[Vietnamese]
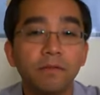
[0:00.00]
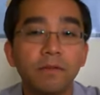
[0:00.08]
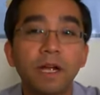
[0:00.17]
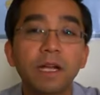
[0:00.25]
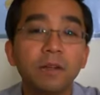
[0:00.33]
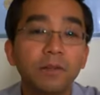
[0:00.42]

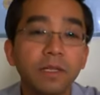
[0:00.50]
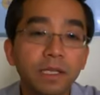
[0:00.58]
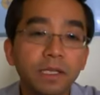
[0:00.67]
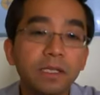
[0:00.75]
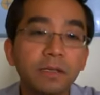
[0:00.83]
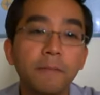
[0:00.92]
Và cái điều thứ
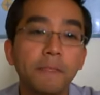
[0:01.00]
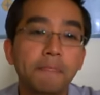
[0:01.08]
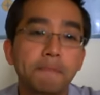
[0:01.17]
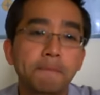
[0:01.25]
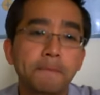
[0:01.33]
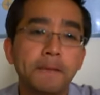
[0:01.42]
tư,
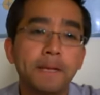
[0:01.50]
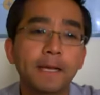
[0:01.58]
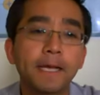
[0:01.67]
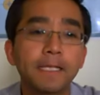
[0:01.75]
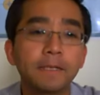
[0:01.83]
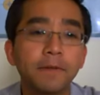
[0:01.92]
đó là
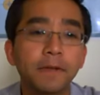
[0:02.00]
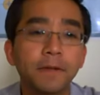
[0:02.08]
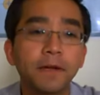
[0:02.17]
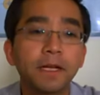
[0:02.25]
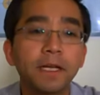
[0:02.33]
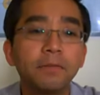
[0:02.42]
các anh chị phải
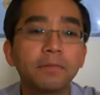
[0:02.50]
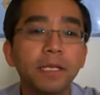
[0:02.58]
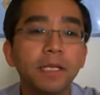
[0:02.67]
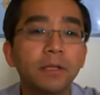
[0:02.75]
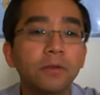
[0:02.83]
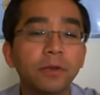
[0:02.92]
có cái niềm
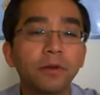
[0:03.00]
tin tuyệt